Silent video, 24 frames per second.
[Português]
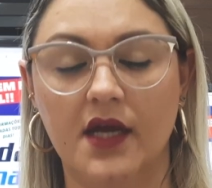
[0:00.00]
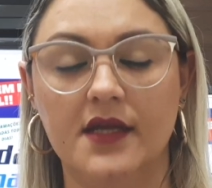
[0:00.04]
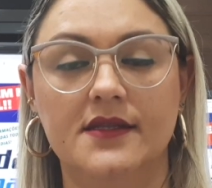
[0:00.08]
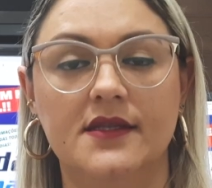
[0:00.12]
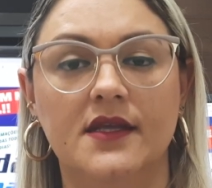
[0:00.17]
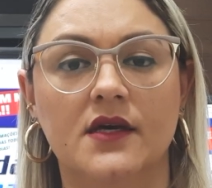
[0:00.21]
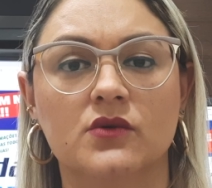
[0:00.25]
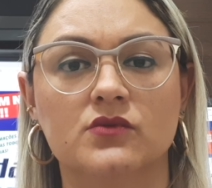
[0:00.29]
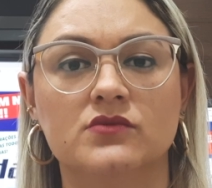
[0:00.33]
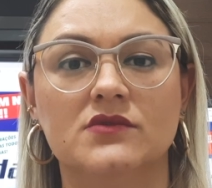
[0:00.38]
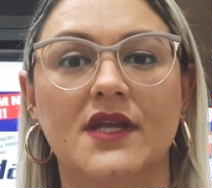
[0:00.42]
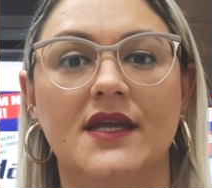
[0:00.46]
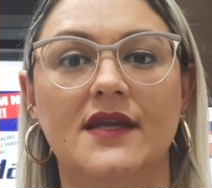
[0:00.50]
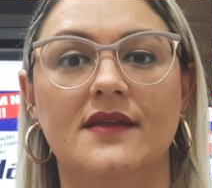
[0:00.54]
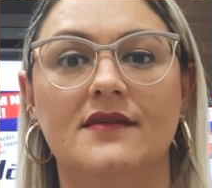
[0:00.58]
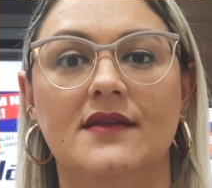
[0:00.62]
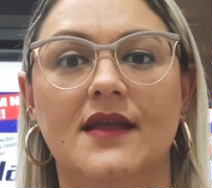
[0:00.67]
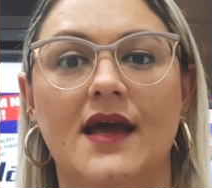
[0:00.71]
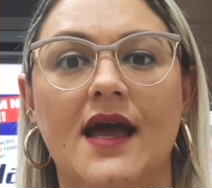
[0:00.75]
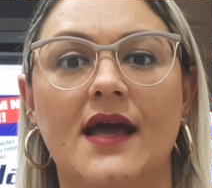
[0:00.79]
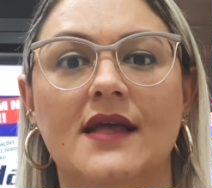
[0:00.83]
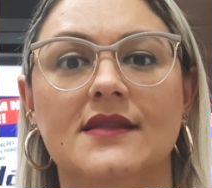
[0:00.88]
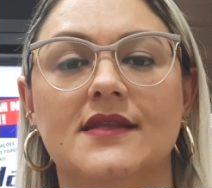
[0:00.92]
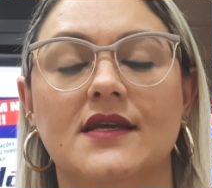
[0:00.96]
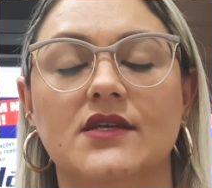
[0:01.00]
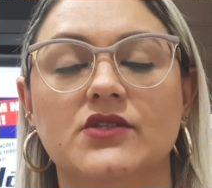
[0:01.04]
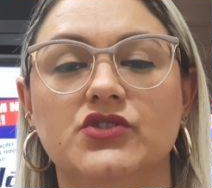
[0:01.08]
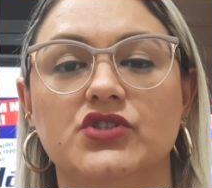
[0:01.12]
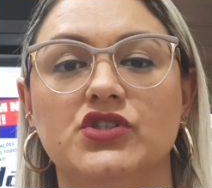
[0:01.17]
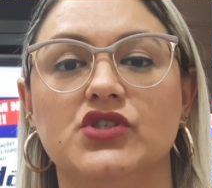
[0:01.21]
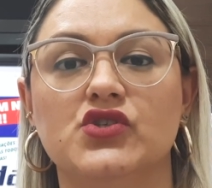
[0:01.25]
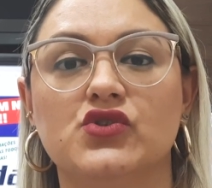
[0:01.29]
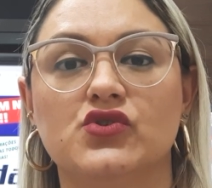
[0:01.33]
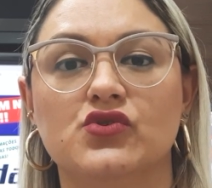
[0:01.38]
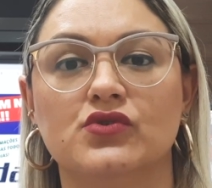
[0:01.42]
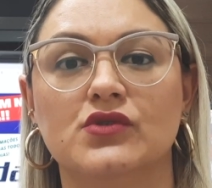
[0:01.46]
não tem nada
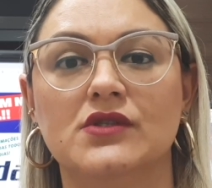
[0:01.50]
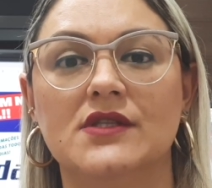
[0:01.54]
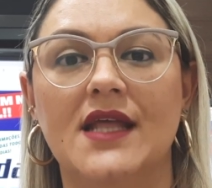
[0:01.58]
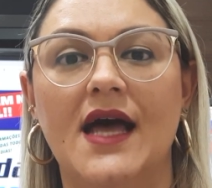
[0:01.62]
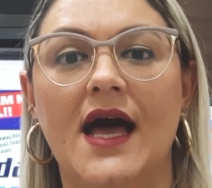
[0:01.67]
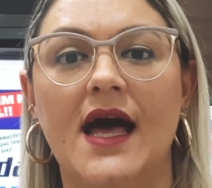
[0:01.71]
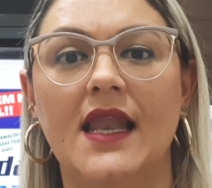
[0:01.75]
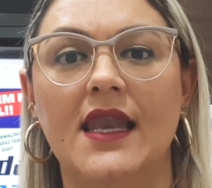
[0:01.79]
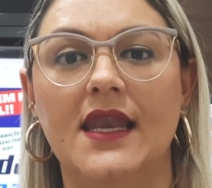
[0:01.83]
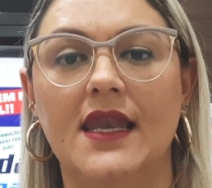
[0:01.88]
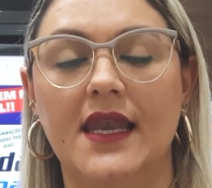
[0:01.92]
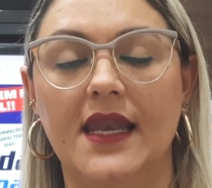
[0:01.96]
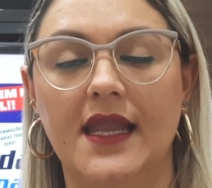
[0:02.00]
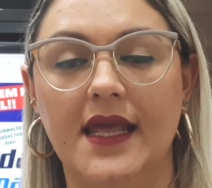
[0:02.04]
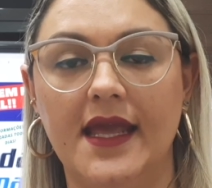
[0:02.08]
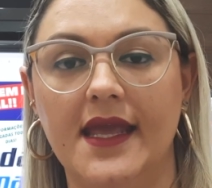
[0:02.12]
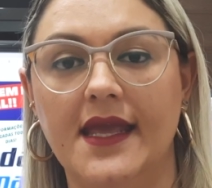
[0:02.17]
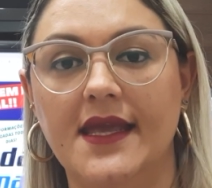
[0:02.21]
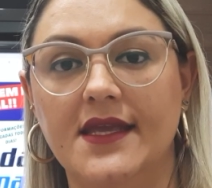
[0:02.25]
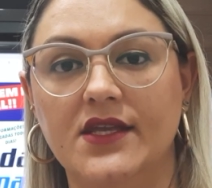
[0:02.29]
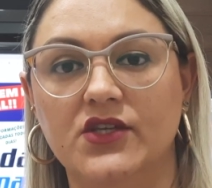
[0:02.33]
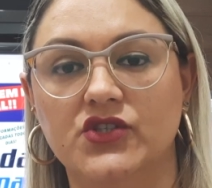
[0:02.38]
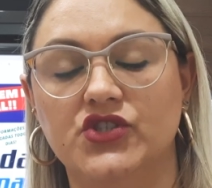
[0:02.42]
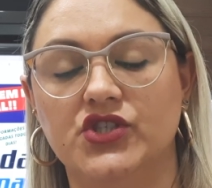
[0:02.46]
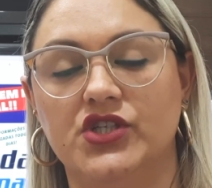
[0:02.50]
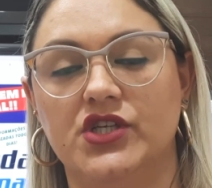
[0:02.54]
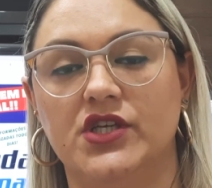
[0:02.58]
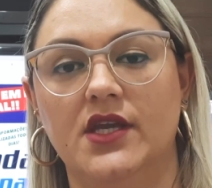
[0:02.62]
disso na lei de